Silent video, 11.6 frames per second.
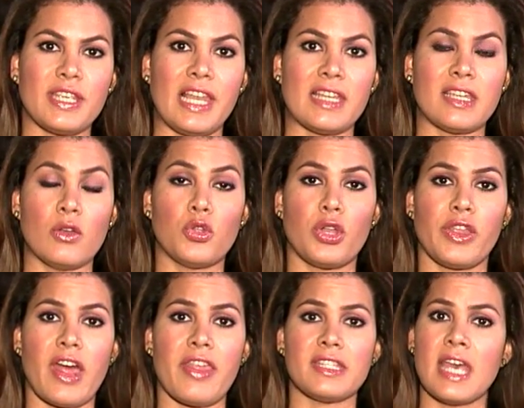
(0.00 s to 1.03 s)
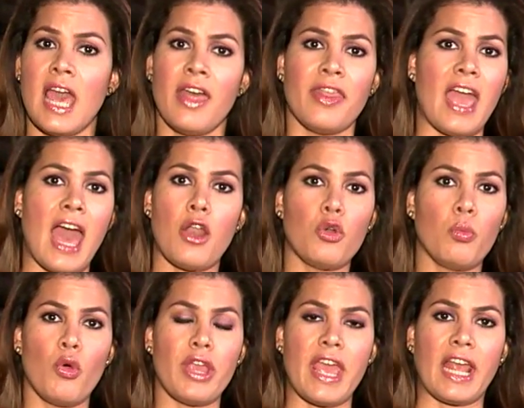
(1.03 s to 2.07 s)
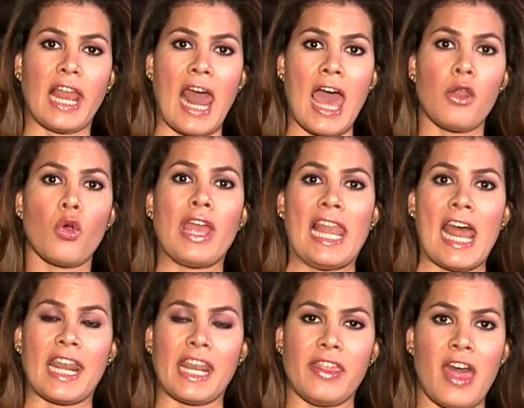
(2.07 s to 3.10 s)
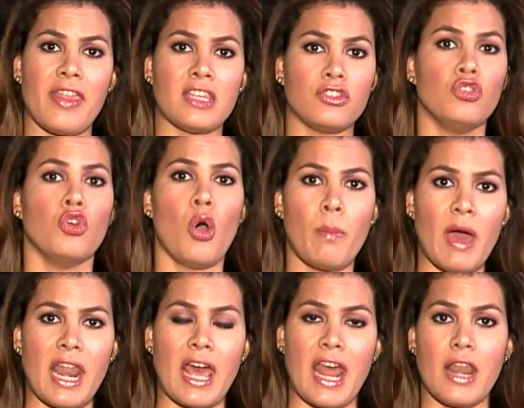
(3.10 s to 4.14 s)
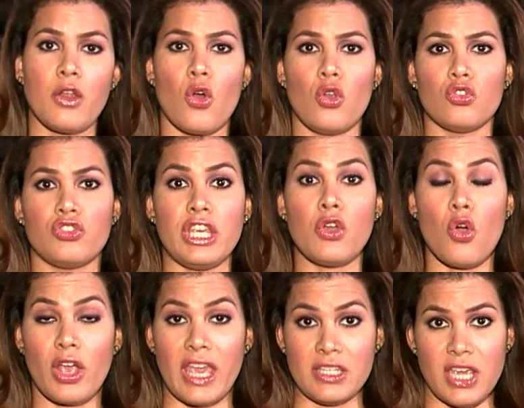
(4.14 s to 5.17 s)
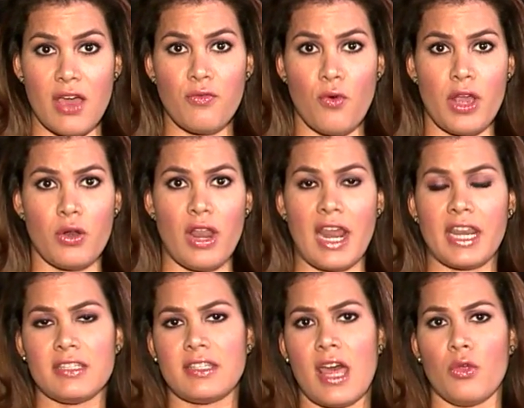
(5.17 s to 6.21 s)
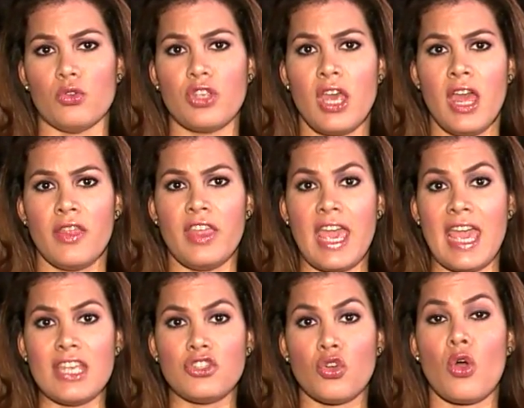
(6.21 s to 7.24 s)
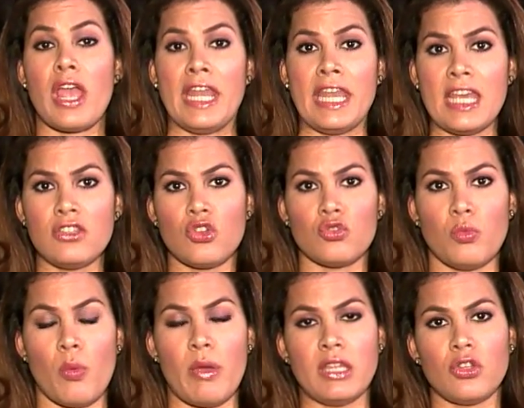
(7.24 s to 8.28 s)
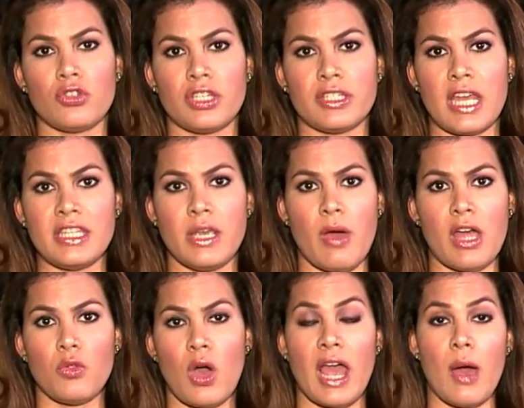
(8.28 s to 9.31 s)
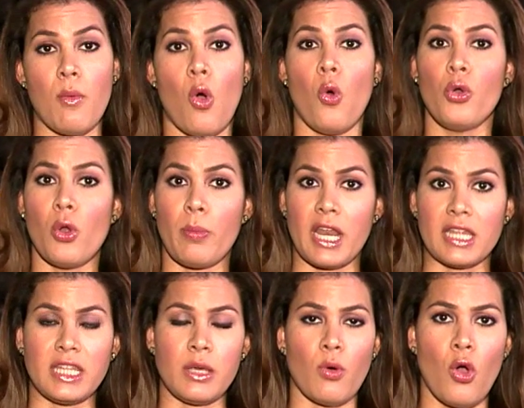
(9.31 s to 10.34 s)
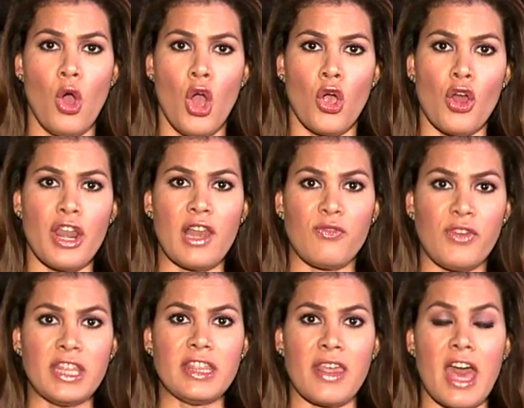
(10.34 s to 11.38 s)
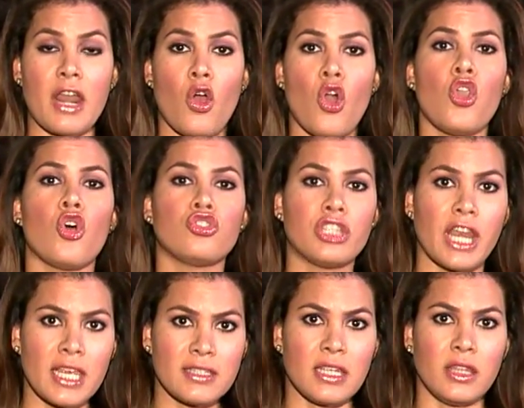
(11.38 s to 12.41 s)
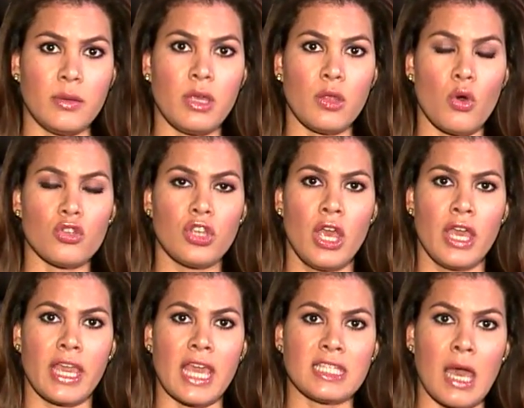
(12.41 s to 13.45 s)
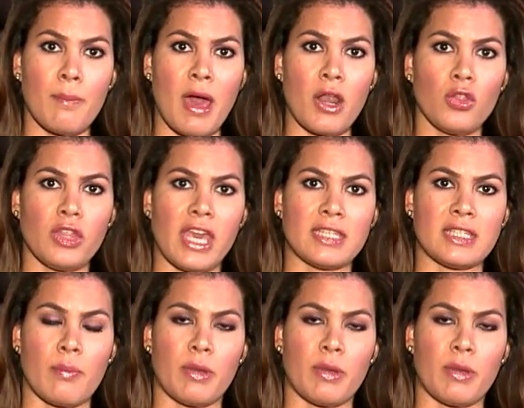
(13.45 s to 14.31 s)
Y las autoridades dejaron muy en claro que las redadas no pararán con los cinco que ya fueron arrestados. De hecho, en estos momentos están llevando a cabo un operativo con el fin de dar con los tres individuos que escaparon de esta